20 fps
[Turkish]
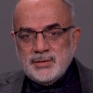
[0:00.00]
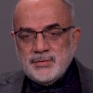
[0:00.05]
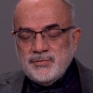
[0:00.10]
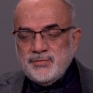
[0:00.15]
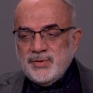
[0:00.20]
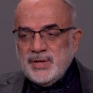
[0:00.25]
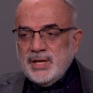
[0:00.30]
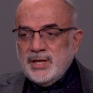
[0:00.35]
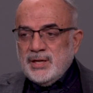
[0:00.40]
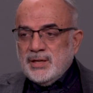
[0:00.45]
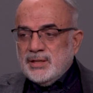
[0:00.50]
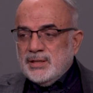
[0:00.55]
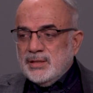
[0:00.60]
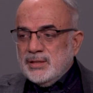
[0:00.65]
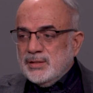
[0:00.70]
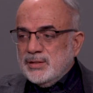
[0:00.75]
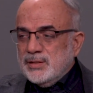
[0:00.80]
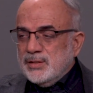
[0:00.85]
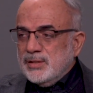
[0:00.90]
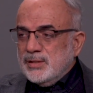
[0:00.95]
ve
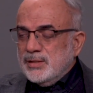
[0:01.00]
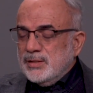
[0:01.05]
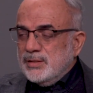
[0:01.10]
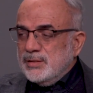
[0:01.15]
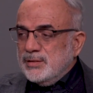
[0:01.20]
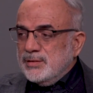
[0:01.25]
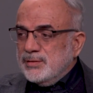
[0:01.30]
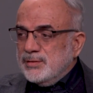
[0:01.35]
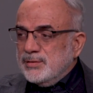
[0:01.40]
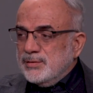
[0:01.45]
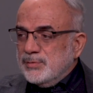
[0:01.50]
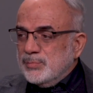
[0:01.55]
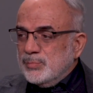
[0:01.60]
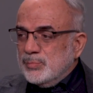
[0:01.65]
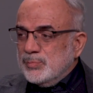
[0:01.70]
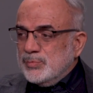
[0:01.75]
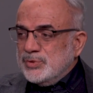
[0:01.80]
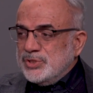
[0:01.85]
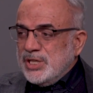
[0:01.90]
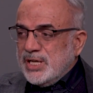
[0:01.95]

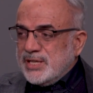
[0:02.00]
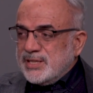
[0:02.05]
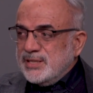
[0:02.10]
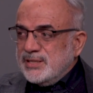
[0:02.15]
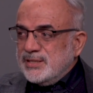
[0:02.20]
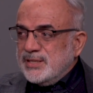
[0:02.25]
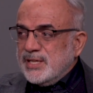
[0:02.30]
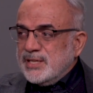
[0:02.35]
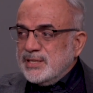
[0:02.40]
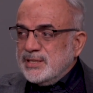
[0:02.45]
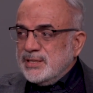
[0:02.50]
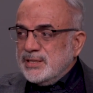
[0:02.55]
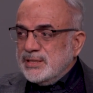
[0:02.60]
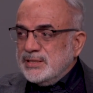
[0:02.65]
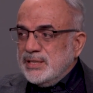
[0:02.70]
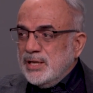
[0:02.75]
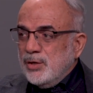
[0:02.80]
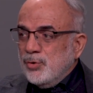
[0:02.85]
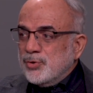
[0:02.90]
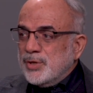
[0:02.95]
yakınları
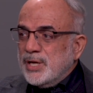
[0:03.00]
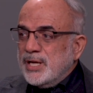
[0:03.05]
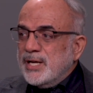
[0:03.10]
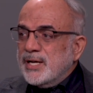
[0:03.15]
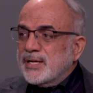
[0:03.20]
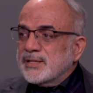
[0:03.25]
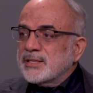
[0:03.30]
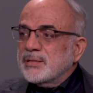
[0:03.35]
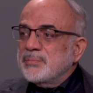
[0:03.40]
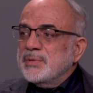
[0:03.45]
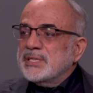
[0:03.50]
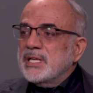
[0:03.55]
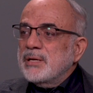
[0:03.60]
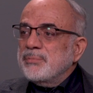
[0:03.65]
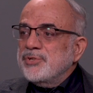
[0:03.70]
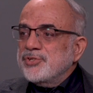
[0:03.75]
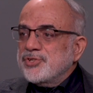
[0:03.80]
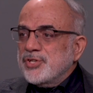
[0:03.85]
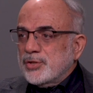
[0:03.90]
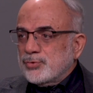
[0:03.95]
ya ona yardım
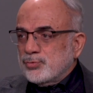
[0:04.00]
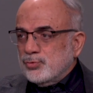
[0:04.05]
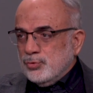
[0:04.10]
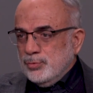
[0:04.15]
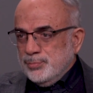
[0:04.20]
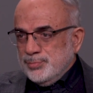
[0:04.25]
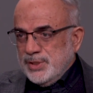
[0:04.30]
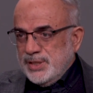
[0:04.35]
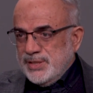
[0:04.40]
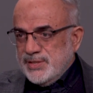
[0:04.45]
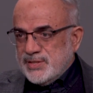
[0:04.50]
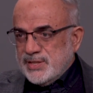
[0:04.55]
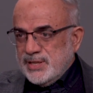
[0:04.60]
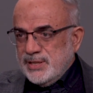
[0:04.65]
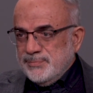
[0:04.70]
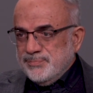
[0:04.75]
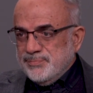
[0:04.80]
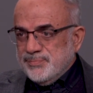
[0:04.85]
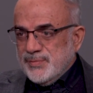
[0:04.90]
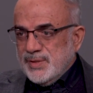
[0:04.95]
edemeyecek
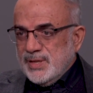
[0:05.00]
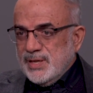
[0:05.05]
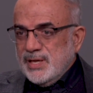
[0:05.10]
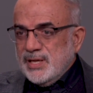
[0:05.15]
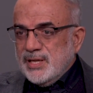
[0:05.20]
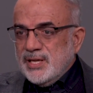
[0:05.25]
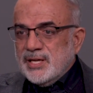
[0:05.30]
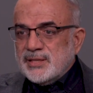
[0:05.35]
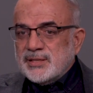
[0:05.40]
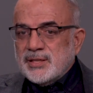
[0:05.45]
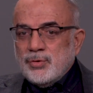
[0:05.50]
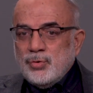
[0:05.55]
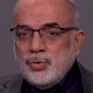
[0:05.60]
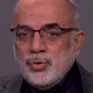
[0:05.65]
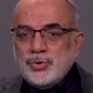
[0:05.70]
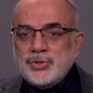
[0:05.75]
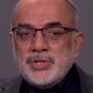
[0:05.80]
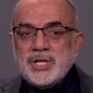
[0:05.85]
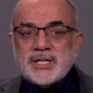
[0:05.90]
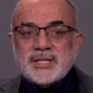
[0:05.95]
durumdaysa, ya da
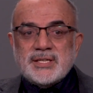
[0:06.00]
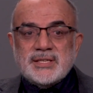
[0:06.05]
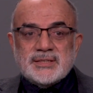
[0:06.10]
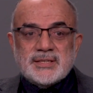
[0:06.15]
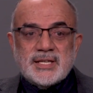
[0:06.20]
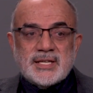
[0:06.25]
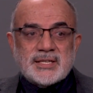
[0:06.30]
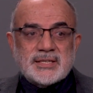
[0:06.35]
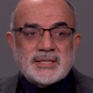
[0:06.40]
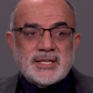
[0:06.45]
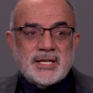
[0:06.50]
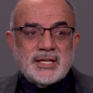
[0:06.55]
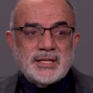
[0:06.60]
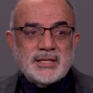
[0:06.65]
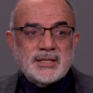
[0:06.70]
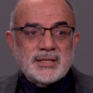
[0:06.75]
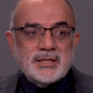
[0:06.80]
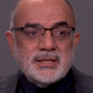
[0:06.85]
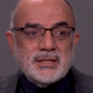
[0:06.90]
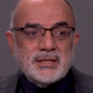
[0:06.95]
o yakınlarına
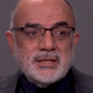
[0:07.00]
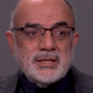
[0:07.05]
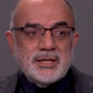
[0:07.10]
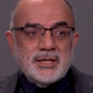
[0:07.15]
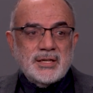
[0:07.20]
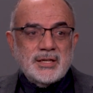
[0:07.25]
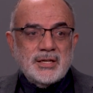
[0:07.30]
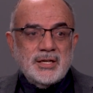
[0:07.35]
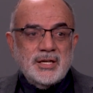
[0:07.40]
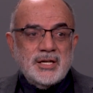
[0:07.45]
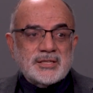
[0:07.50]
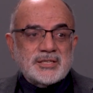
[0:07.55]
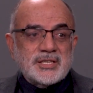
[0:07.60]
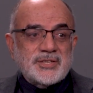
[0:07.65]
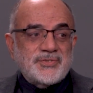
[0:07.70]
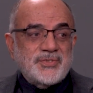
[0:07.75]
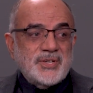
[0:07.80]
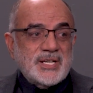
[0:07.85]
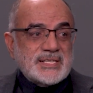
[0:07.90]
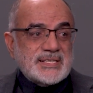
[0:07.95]

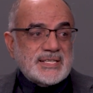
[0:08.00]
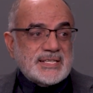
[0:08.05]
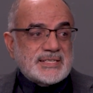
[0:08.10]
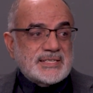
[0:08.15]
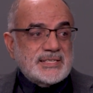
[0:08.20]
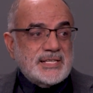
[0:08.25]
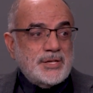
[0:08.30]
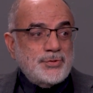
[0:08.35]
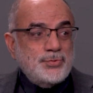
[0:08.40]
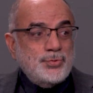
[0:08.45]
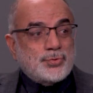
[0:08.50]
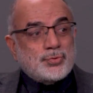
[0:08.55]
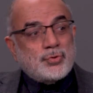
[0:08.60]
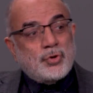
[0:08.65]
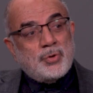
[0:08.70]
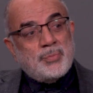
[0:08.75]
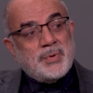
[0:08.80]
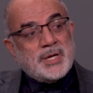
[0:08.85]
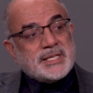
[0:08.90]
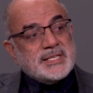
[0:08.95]
artık fazlasıyla yük
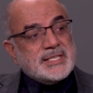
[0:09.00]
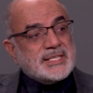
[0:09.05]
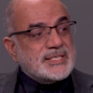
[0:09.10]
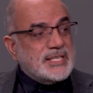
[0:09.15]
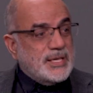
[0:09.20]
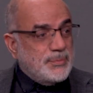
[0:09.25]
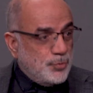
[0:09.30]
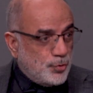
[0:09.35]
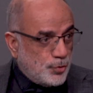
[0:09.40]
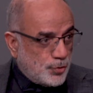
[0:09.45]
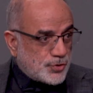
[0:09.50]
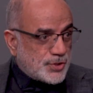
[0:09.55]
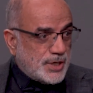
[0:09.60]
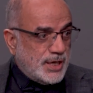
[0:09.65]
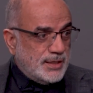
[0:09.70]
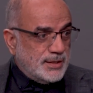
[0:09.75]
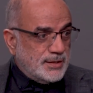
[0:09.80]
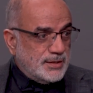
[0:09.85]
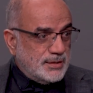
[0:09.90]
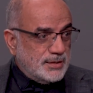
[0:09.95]
olmak
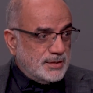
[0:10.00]
istemiyorsa